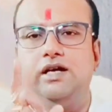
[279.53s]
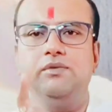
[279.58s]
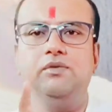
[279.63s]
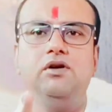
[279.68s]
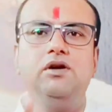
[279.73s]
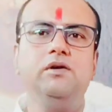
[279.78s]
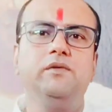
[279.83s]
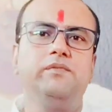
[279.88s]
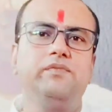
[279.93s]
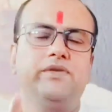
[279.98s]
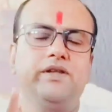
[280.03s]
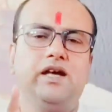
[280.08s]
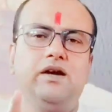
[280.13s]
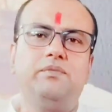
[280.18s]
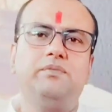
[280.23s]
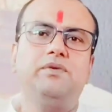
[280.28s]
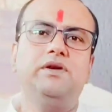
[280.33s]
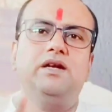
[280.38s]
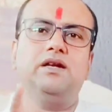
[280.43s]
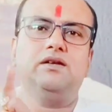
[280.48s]
এবং
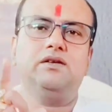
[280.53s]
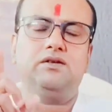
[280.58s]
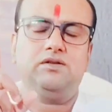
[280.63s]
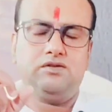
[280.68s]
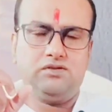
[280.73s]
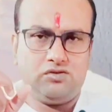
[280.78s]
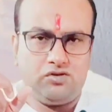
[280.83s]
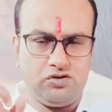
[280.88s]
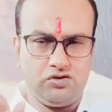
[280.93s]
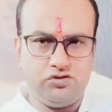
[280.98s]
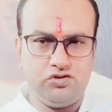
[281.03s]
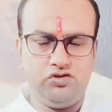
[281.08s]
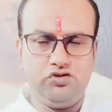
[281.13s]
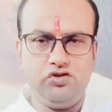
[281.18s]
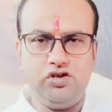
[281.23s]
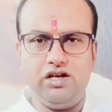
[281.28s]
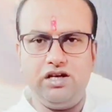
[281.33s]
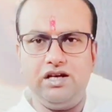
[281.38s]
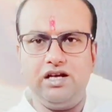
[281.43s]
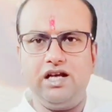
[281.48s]
আপনার
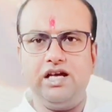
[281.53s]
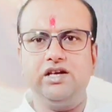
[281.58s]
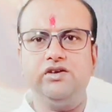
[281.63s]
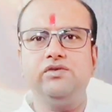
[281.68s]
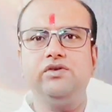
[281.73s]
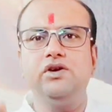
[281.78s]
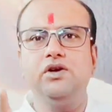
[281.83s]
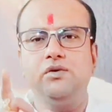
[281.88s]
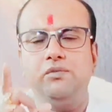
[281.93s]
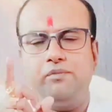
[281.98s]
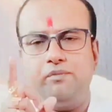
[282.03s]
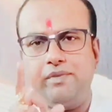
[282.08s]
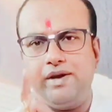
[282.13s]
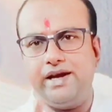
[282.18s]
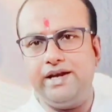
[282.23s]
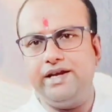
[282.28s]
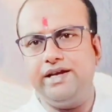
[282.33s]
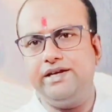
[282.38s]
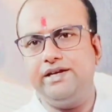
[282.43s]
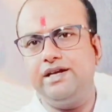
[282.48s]
কনজিউগাল লাইফ
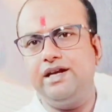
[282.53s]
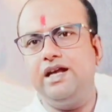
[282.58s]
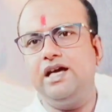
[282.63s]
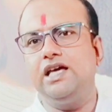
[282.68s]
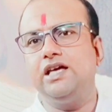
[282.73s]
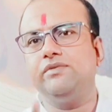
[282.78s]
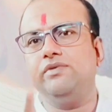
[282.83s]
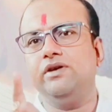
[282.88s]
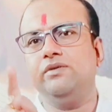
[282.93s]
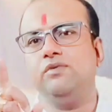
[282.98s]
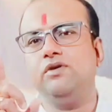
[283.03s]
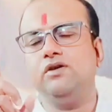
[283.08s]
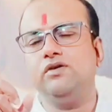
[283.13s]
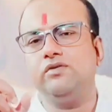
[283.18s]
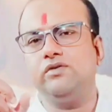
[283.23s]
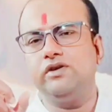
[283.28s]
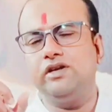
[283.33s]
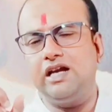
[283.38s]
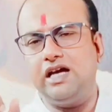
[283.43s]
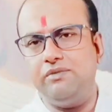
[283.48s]
ম্যারেড লাইফ এবং
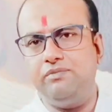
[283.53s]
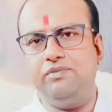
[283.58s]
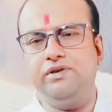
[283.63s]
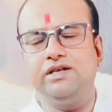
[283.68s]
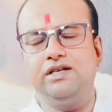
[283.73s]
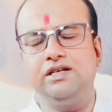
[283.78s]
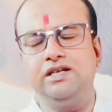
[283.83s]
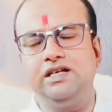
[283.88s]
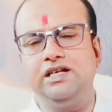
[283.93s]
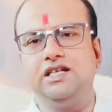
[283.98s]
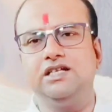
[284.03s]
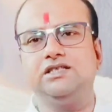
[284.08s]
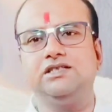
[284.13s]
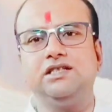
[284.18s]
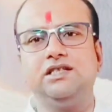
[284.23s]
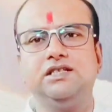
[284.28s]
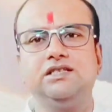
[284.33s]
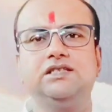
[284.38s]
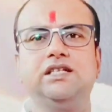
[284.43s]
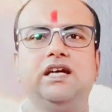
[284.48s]
লাভ
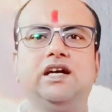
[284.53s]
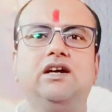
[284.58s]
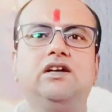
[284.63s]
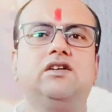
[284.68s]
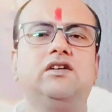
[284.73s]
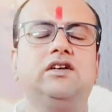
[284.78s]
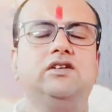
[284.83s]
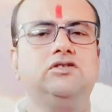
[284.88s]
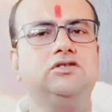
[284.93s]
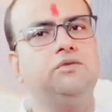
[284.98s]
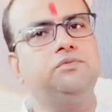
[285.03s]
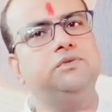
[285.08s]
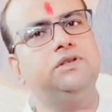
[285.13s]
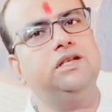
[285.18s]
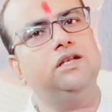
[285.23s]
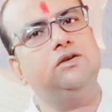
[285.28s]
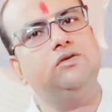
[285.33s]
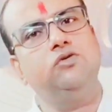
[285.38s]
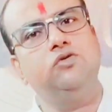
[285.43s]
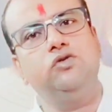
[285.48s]
রিলেশনের জায়গাটা এই
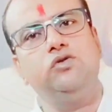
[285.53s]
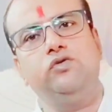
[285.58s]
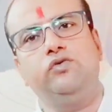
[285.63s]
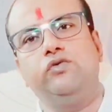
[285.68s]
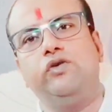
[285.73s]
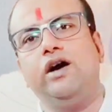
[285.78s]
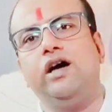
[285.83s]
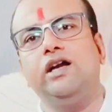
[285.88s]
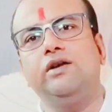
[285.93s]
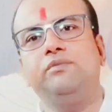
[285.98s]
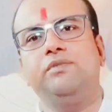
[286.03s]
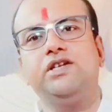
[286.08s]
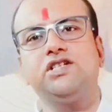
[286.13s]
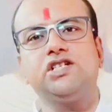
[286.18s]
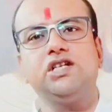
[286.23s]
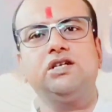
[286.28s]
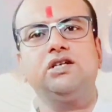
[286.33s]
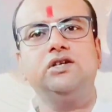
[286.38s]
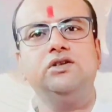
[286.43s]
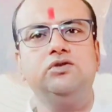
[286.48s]
সপ্তাহটা গুড
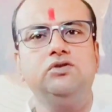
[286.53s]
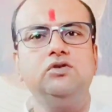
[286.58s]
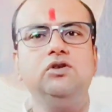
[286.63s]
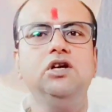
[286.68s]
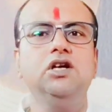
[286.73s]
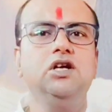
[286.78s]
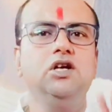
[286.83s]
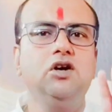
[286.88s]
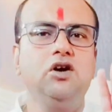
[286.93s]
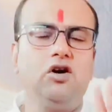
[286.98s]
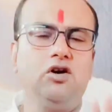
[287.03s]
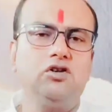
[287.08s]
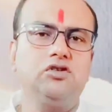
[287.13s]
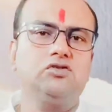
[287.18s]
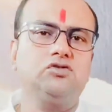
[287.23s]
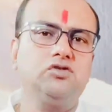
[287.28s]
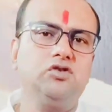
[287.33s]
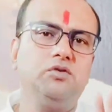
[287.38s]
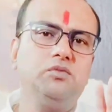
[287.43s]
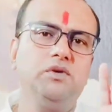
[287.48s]
ভাইব্রেশন কিন্তু
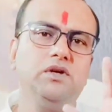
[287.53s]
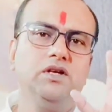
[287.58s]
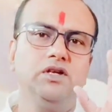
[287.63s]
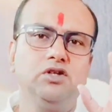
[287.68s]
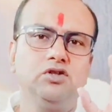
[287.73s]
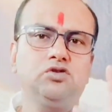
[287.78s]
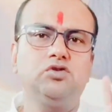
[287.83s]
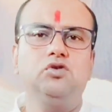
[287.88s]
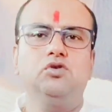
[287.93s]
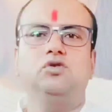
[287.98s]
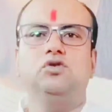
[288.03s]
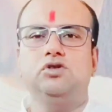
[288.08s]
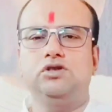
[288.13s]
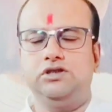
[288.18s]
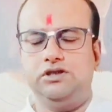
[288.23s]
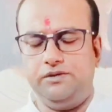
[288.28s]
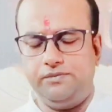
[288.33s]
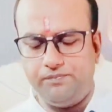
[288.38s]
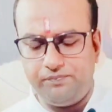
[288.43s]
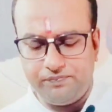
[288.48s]
হরস্কোপ শো
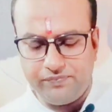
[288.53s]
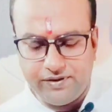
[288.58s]
করছে